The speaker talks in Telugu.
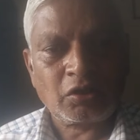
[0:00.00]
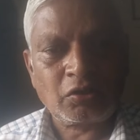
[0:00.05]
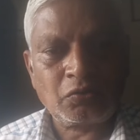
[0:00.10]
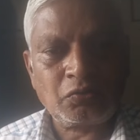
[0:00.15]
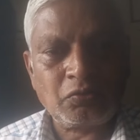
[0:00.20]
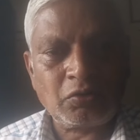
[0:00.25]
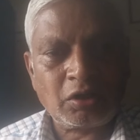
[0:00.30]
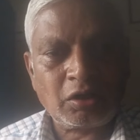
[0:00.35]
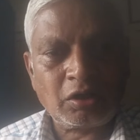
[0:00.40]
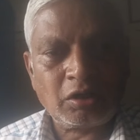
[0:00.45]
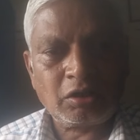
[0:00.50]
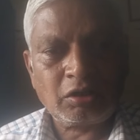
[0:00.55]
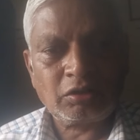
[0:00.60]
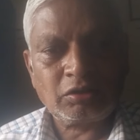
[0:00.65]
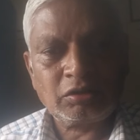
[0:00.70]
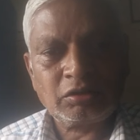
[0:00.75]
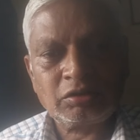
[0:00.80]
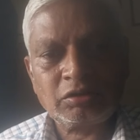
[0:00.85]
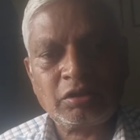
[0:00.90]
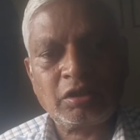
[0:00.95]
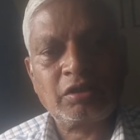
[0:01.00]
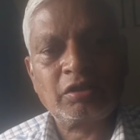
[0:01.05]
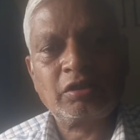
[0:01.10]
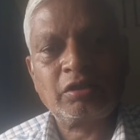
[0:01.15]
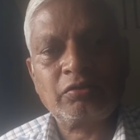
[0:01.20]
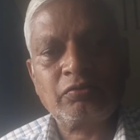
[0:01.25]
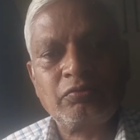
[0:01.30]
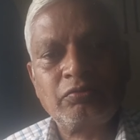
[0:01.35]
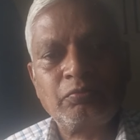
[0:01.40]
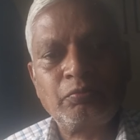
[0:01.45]
ఎక్కువ
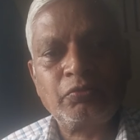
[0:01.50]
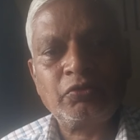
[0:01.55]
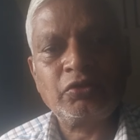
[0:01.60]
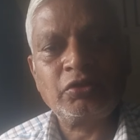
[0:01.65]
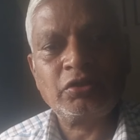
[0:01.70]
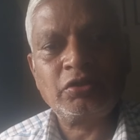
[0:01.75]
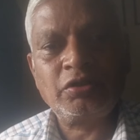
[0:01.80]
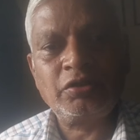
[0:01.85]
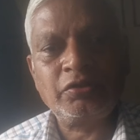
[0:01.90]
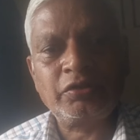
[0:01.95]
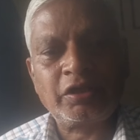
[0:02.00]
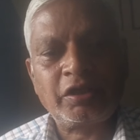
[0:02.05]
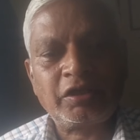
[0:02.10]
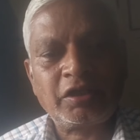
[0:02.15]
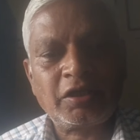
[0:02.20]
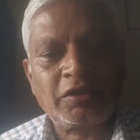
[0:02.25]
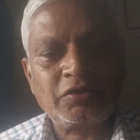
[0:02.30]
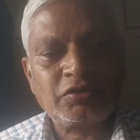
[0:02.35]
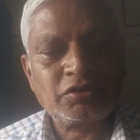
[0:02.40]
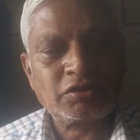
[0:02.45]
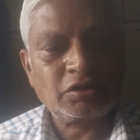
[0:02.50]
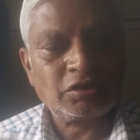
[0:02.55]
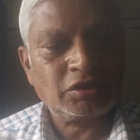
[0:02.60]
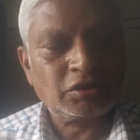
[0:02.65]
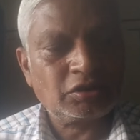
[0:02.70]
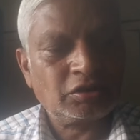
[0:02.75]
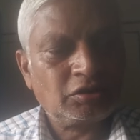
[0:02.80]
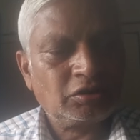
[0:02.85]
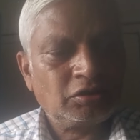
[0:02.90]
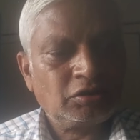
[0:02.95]
దాంట్లకు నిధులు కేటాయించి
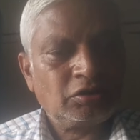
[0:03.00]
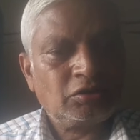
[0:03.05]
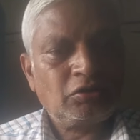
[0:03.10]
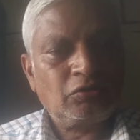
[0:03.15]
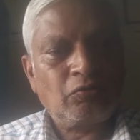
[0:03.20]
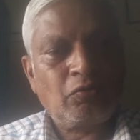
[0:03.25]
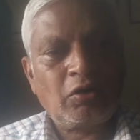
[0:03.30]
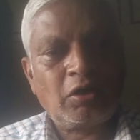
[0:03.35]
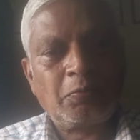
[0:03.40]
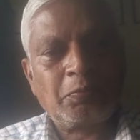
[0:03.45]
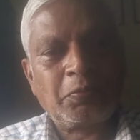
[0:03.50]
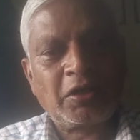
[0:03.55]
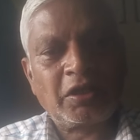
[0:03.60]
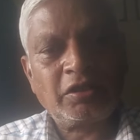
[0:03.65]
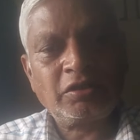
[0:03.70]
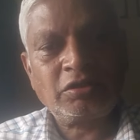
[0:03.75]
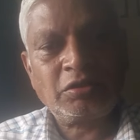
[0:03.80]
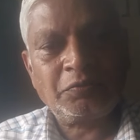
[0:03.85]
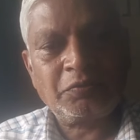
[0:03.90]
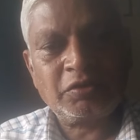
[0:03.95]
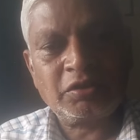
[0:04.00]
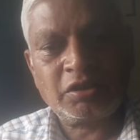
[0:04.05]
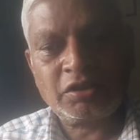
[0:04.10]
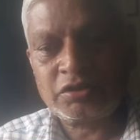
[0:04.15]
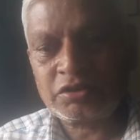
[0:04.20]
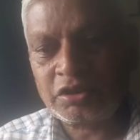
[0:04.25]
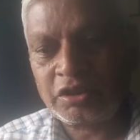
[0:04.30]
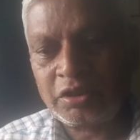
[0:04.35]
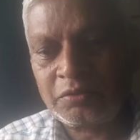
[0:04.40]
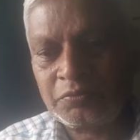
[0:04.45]
ఒక ప్రయత్నం అయితే
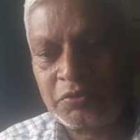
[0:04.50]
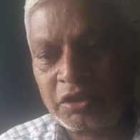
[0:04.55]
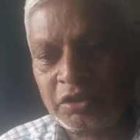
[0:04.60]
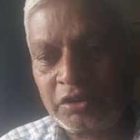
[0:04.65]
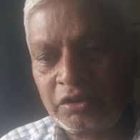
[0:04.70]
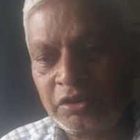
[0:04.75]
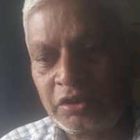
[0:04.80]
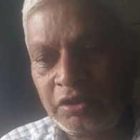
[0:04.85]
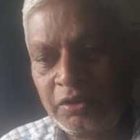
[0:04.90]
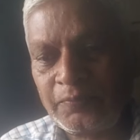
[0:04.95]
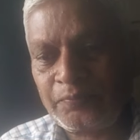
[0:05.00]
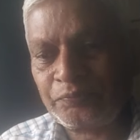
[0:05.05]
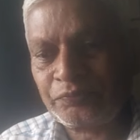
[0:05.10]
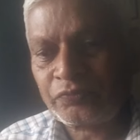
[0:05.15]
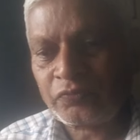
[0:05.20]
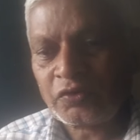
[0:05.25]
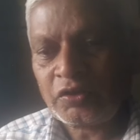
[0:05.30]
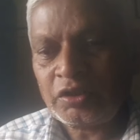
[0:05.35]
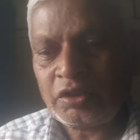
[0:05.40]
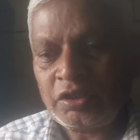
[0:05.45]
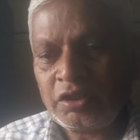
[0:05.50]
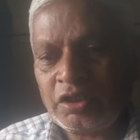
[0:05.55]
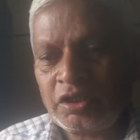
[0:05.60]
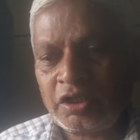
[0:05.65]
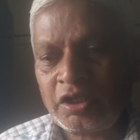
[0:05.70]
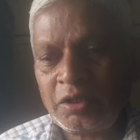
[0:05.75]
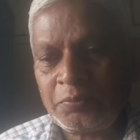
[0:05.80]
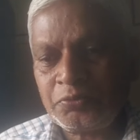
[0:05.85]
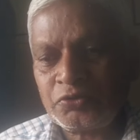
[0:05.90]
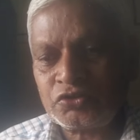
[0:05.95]
చేయడం జరిగింది
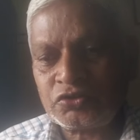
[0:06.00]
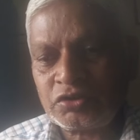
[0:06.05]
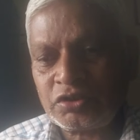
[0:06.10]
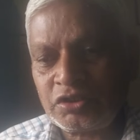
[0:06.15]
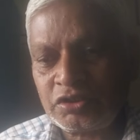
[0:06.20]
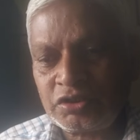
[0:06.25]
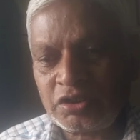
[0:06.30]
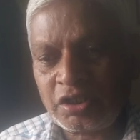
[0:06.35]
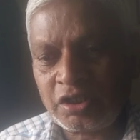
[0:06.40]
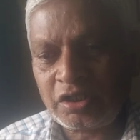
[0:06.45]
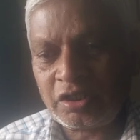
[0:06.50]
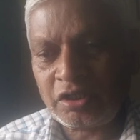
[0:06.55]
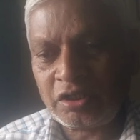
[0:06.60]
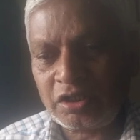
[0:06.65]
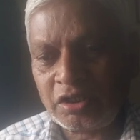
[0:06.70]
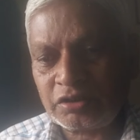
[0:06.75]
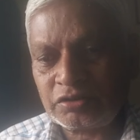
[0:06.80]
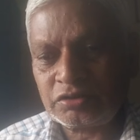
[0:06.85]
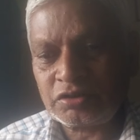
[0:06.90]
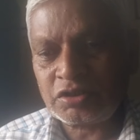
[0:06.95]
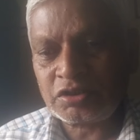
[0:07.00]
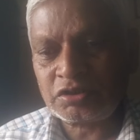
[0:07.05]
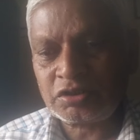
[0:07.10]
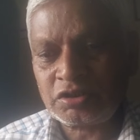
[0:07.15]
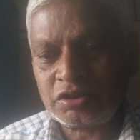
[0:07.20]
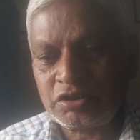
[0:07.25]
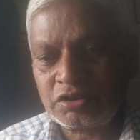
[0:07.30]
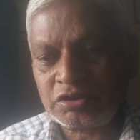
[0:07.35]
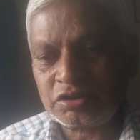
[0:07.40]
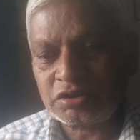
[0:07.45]
రేపు సీజేగా
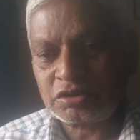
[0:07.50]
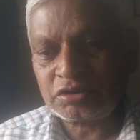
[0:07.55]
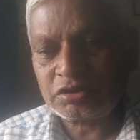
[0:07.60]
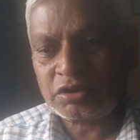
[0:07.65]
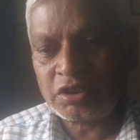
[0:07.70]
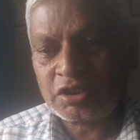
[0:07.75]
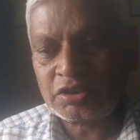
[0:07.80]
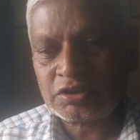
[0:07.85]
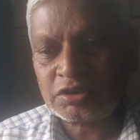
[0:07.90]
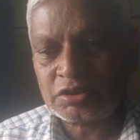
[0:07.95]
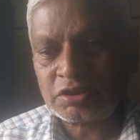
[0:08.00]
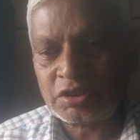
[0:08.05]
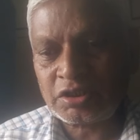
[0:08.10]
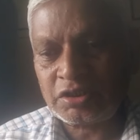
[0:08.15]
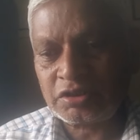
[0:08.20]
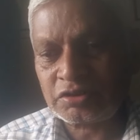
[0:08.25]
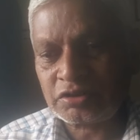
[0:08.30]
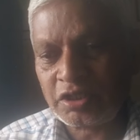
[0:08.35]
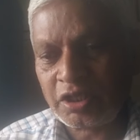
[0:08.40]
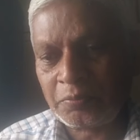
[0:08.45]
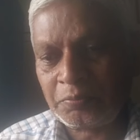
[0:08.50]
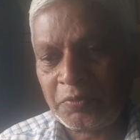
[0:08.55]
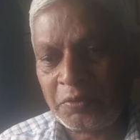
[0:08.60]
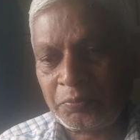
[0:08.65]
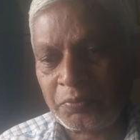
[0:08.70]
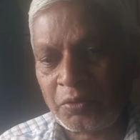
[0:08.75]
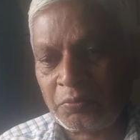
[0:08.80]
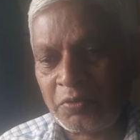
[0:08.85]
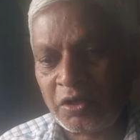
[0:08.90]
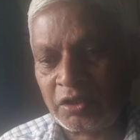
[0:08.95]
జస్టిస్ ఎస్సి శర్మ
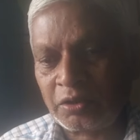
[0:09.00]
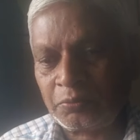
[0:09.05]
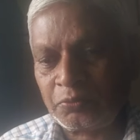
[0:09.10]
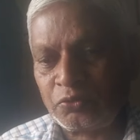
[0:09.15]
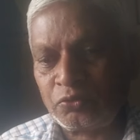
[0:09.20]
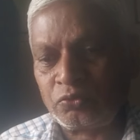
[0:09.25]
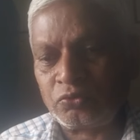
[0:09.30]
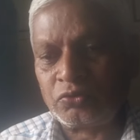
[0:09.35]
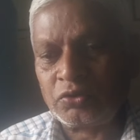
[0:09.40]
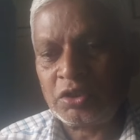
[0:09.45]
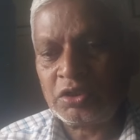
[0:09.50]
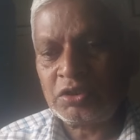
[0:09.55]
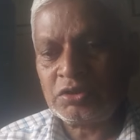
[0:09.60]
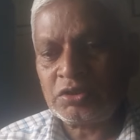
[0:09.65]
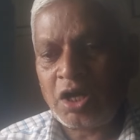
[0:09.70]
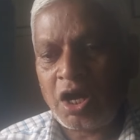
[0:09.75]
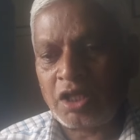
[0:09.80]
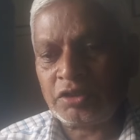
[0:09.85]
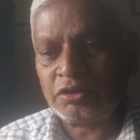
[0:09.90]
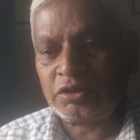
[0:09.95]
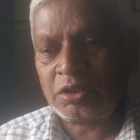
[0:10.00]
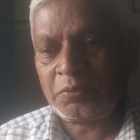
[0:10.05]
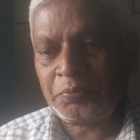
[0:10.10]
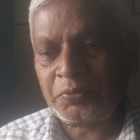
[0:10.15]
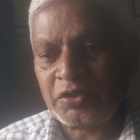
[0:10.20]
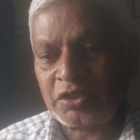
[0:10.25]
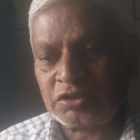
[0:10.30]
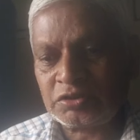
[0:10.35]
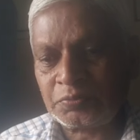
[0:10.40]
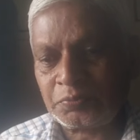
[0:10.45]
ప్రమాణము
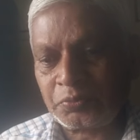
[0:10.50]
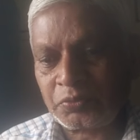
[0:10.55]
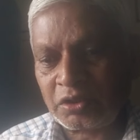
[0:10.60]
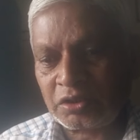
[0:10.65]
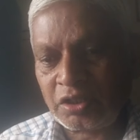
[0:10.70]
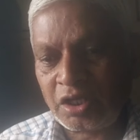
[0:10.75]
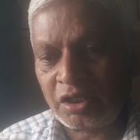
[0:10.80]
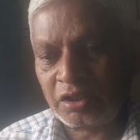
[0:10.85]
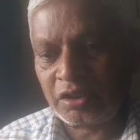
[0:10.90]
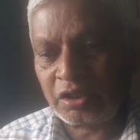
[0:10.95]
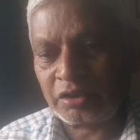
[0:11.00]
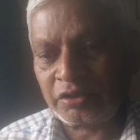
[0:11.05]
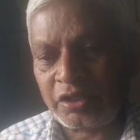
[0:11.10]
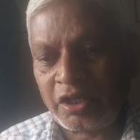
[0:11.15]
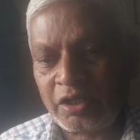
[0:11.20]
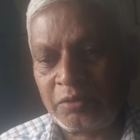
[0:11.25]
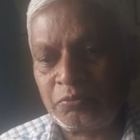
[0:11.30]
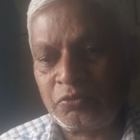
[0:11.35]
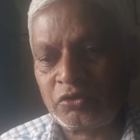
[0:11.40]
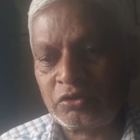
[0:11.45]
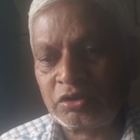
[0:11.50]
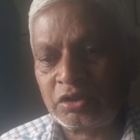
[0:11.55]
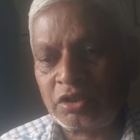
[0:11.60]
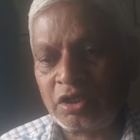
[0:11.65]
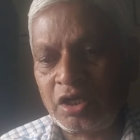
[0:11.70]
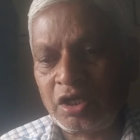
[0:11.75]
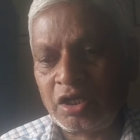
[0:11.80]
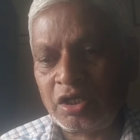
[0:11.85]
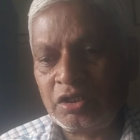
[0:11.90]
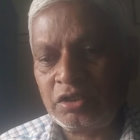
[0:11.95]
ఆంధ్రప్రదేశ్ ప్రధాన
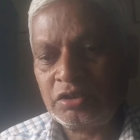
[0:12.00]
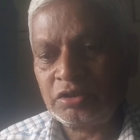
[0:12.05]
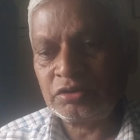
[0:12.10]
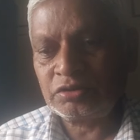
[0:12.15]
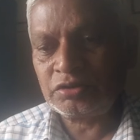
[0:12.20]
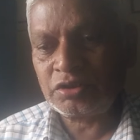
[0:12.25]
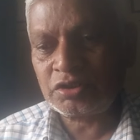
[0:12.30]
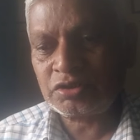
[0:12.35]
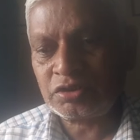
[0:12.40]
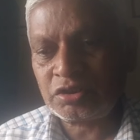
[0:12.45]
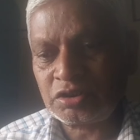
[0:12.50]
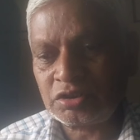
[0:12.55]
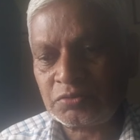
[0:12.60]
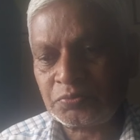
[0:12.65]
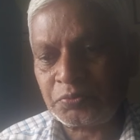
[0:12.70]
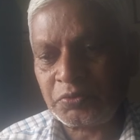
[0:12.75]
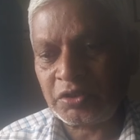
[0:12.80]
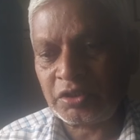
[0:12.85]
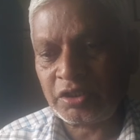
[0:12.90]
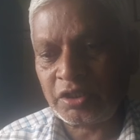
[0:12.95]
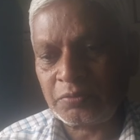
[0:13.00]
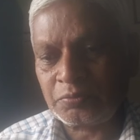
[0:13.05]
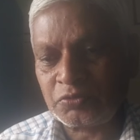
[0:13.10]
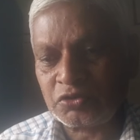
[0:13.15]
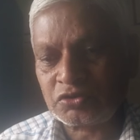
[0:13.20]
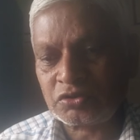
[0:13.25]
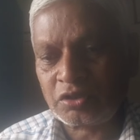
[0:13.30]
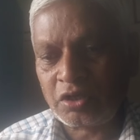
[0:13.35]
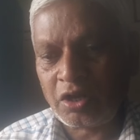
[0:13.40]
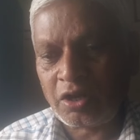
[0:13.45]
న్యాయమూర్తిగా జస్టిస్ పికే
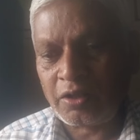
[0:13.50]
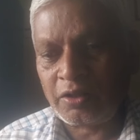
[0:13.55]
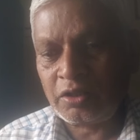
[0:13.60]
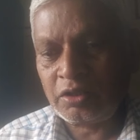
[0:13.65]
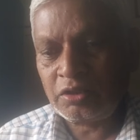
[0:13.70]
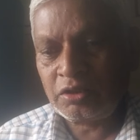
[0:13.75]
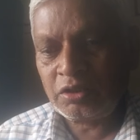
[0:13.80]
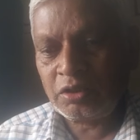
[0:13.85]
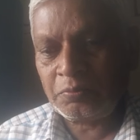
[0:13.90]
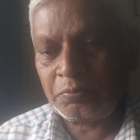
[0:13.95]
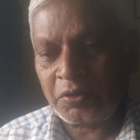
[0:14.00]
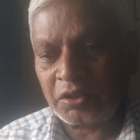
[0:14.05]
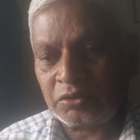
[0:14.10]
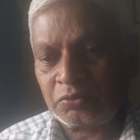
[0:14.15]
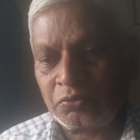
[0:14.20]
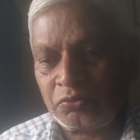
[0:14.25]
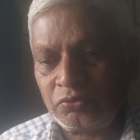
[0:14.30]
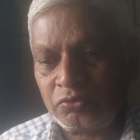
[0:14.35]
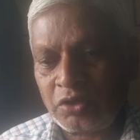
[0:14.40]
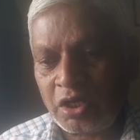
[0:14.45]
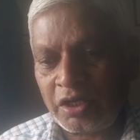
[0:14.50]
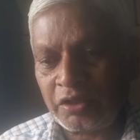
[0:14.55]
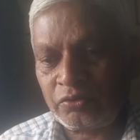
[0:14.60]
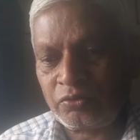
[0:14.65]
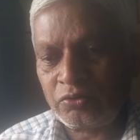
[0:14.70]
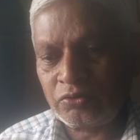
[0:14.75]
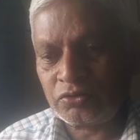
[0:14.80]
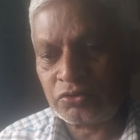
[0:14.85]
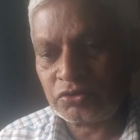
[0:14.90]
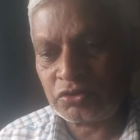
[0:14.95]
మిశ్రా పదమూడు
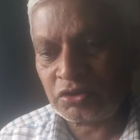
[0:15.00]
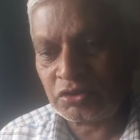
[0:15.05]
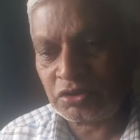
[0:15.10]
హైకోర్టు